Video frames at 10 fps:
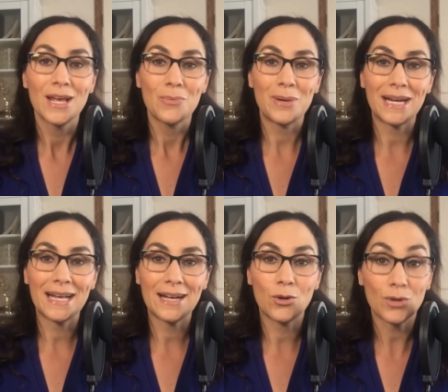
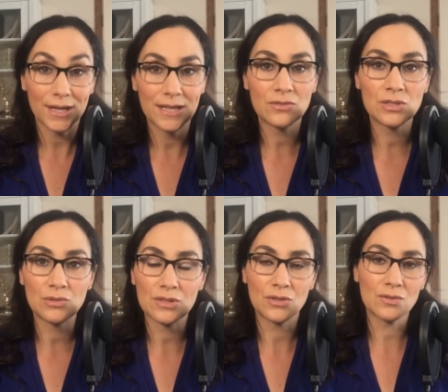para corregir su
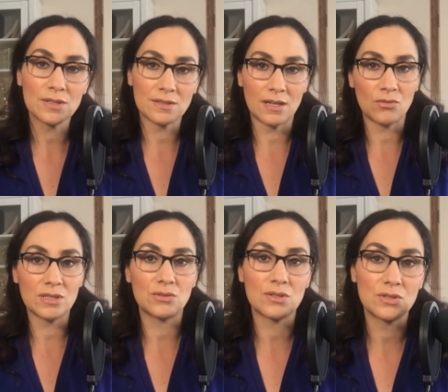situación, si están en una
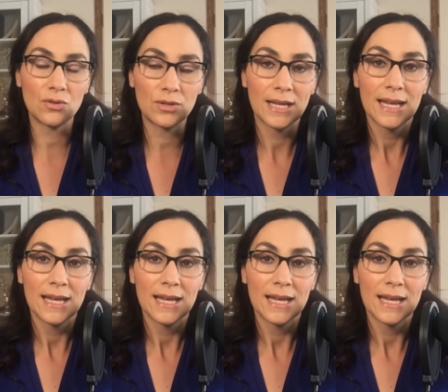situación